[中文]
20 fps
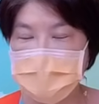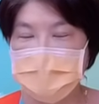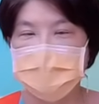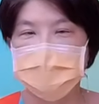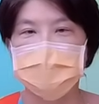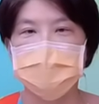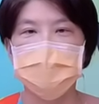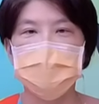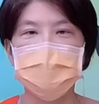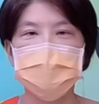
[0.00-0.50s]

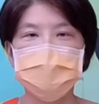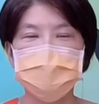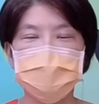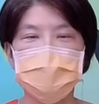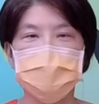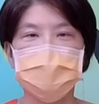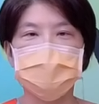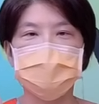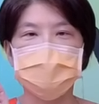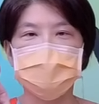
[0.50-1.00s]
你要
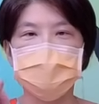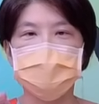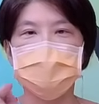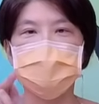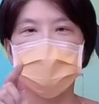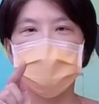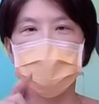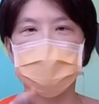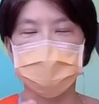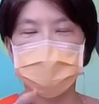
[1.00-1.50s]
勇于
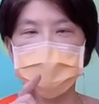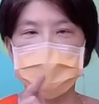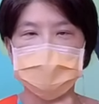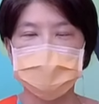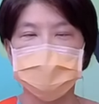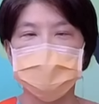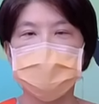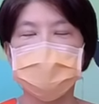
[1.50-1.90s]
投资。